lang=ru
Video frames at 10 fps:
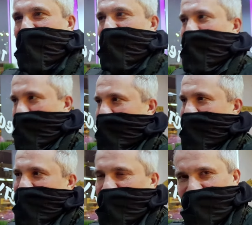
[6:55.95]
Да, ну, я думаю,
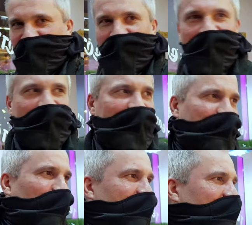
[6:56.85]
он этого не будет возможно, делать.